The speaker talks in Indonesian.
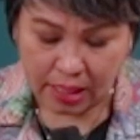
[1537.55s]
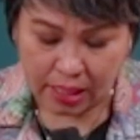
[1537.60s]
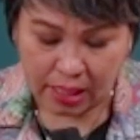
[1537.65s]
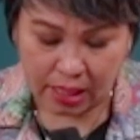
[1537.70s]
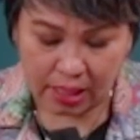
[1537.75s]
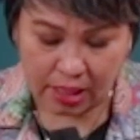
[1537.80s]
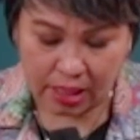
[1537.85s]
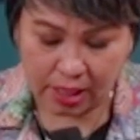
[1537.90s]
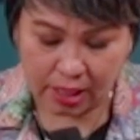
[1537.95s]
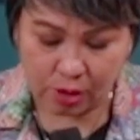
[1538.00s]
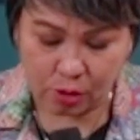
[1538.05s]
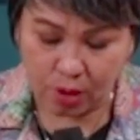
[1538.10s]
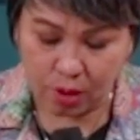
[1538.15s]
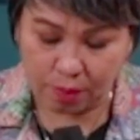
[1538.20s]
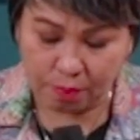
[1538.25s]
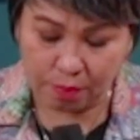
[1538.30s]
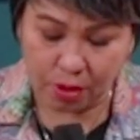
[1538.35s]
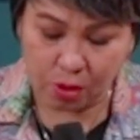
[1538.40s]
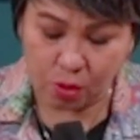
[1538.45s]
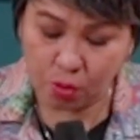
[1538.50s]
ya dengan
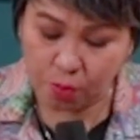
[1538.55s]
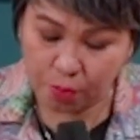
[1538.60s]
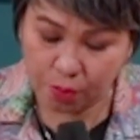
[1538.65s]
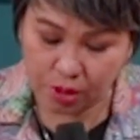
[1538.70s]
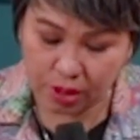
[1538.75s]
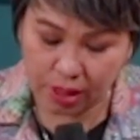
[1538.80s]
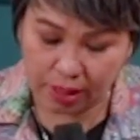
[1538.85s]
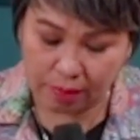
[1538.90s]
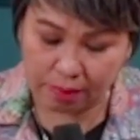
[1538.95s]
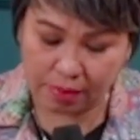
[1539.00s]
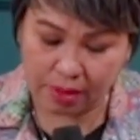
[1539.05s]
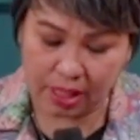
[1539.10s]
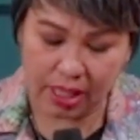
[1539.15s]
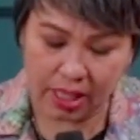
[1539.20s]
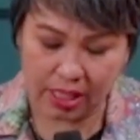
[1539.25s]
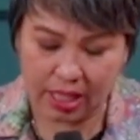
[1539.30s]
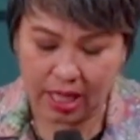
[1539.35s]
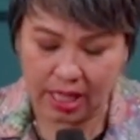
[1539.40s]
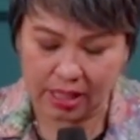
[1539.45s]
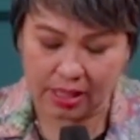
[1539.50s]
Tuhan meluputkan
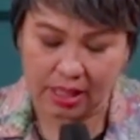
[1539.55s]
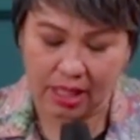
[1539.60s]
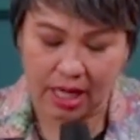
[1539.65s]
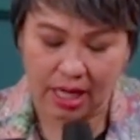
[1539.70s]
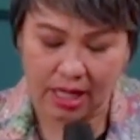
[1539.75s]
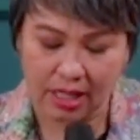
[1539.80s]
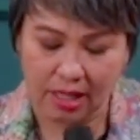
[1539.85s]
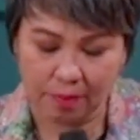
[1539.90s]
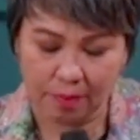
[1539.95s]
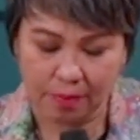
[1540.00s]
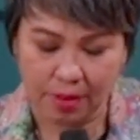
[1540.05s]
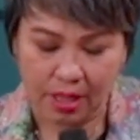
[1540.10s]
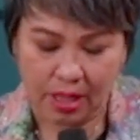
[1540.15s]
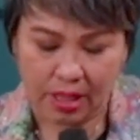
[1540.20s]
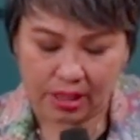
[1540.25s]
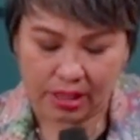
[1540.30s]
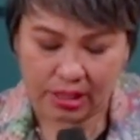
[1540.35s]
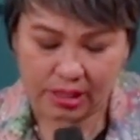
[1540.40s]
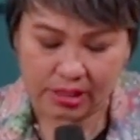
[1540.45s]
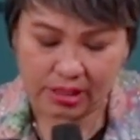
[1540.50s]
mereka terhadap
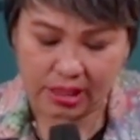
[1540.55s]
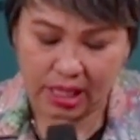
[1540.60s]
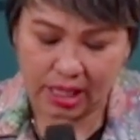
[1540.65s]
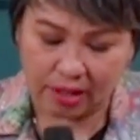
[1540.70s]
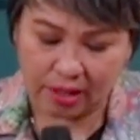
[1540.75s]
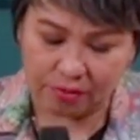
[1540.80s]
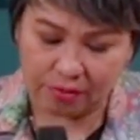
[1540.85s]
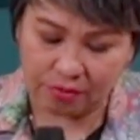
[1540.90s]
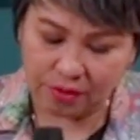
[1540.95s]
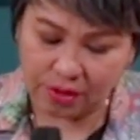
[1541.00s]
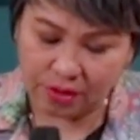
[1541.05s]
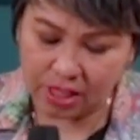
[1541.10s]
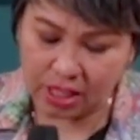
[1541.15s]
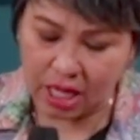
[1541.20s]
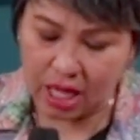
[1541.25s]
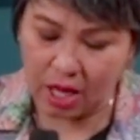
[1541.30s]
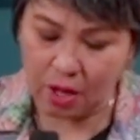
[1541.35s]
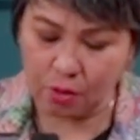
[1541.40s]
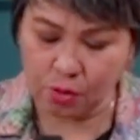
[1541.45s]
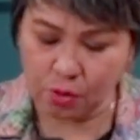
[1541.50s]
kejaran
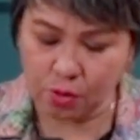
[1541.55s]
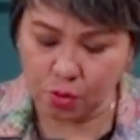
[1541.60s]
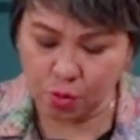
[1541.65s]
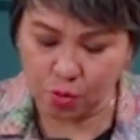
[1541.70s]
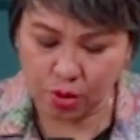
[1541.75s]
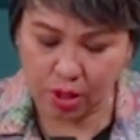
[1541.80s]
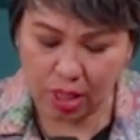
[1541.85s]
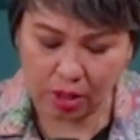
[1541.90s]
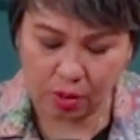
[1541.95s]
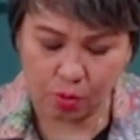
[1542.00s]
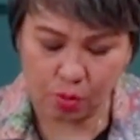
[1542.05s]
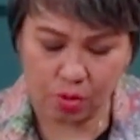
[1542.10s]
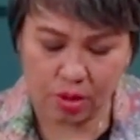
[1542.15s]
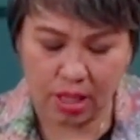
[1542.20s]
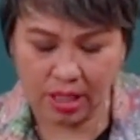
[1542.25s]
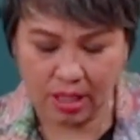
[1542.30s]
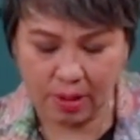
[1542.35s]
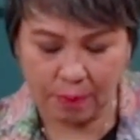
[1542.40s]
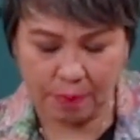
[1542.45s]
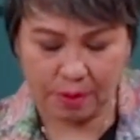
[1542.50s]
Firaun,
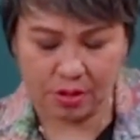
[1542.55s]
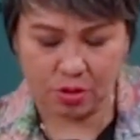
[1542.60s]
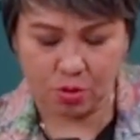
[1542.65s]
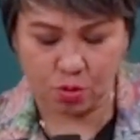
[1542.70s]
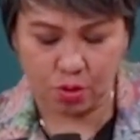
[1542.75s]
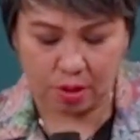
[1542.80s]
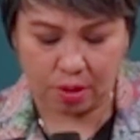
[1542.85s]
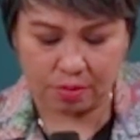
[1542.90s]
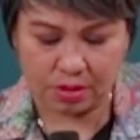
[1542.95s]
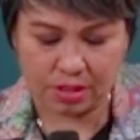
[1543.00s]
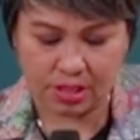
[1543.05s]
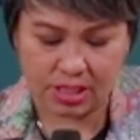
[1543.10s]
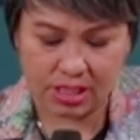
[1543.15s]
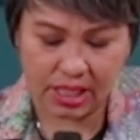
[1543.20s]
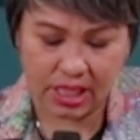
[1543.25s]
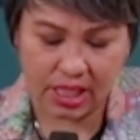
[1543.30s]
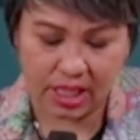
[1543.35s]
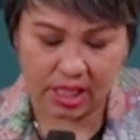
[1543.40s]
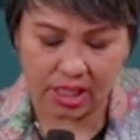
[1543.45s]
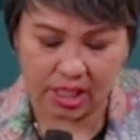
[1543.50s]
kuda-kudanya, pasukan
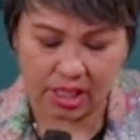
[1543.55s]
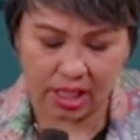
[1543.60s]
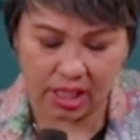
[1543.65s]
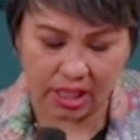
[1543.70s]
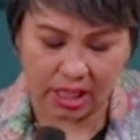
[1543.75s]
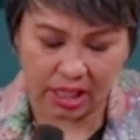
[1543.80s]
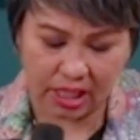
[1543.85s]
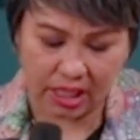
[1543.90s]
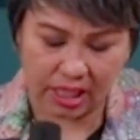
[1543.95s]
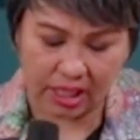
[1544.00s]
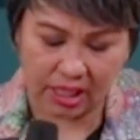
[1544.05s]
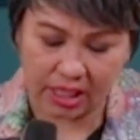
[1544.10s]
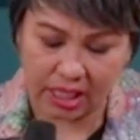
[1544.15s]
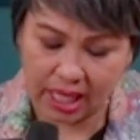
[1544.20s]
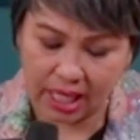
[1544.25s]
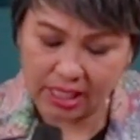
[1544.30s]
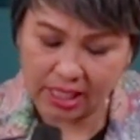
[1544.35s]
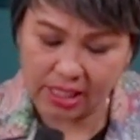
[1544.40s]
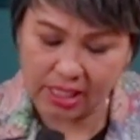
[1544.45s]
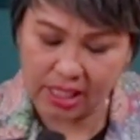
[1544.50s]
Mesir,
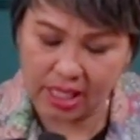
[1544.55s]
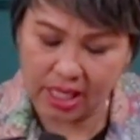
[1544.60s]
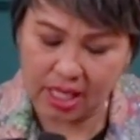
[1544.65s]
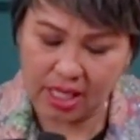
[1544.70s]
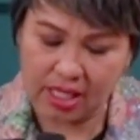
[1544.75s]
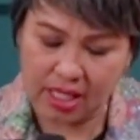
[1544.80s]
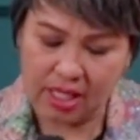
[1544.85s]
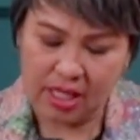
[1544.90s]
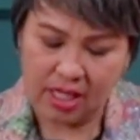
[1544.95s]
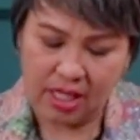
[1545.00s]
kereta-keretanya.